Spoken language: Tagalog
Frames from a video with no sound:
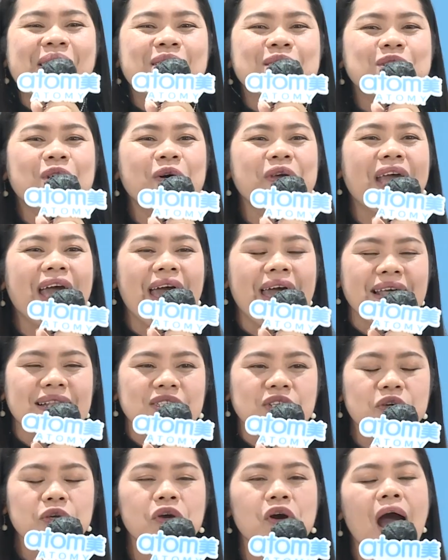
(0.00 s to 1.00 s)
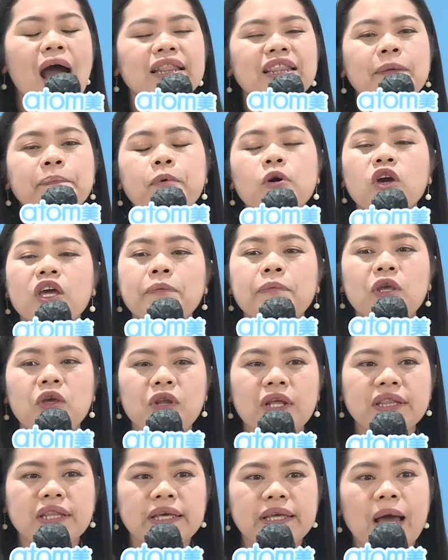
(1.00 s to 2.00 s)
So yan, so yung ating pong
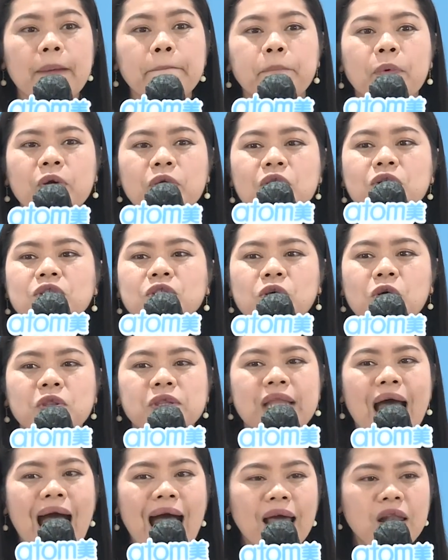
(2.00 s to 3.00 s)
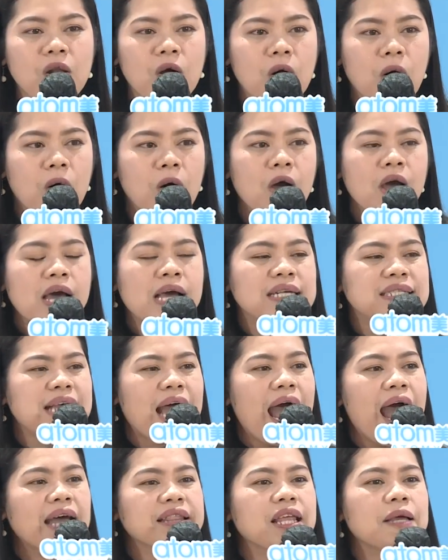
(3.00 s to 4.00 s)
immunity, yan po yung sundalo sa
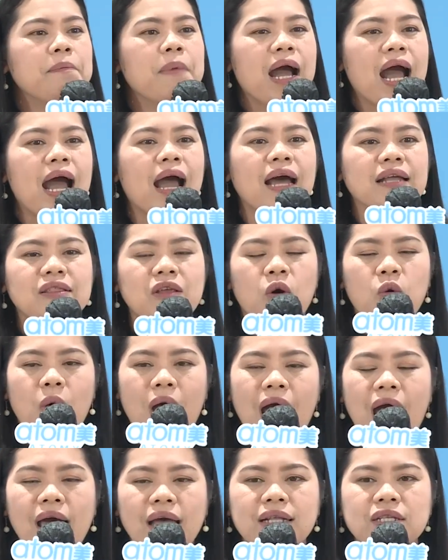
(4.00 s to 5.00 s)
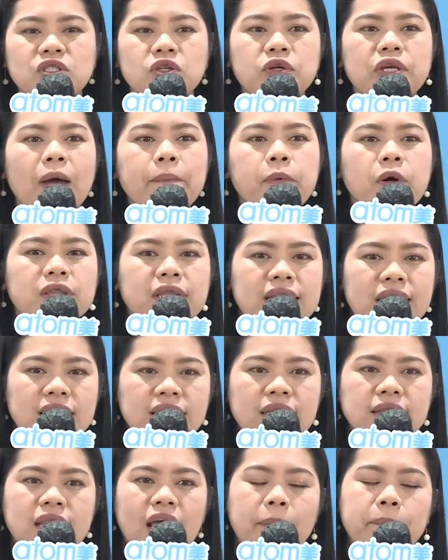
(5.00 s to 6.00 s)
ating mga katawan. So yan po,
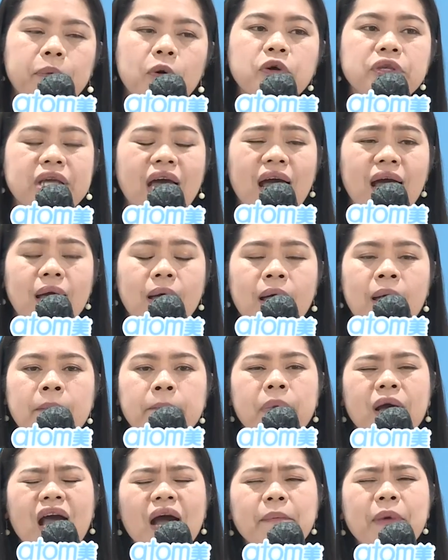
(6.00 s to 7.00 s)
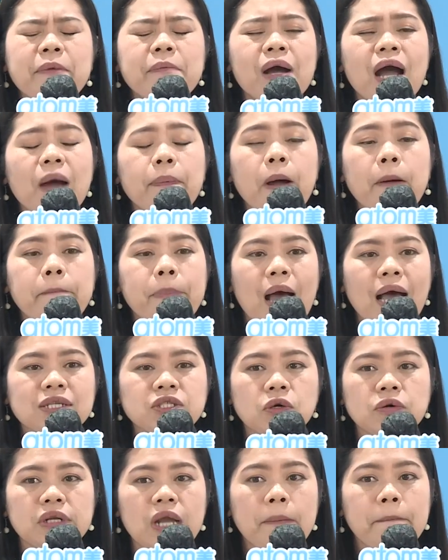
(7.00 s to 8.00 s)
dinidetect po niya pagka may mga
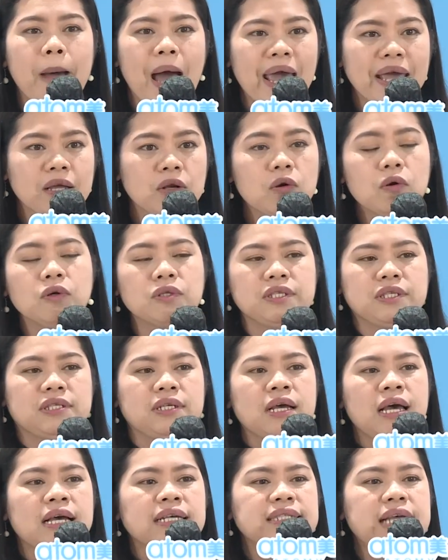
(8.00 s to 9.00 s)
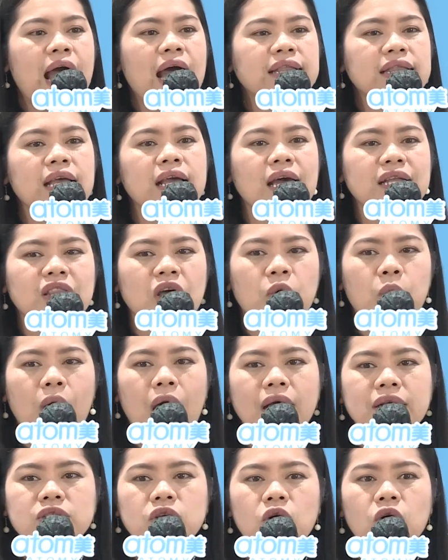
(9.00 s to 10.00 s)
papasok na virus sa ating
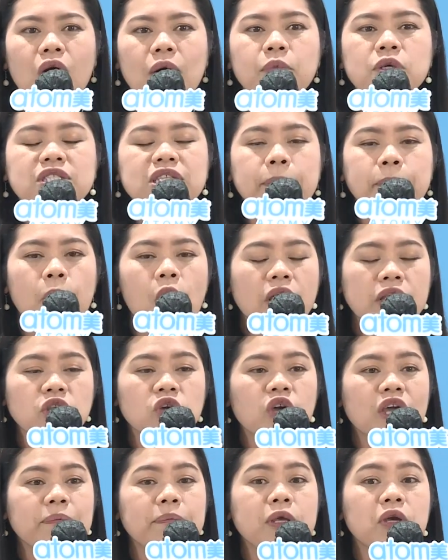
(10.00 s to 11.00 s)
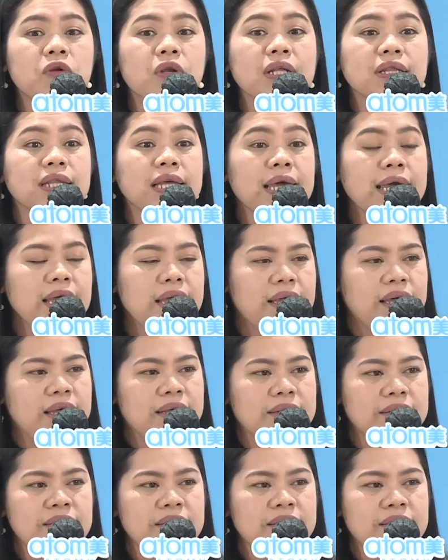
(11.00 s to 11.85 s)
katawan. So kamusta po ang inyong immunity?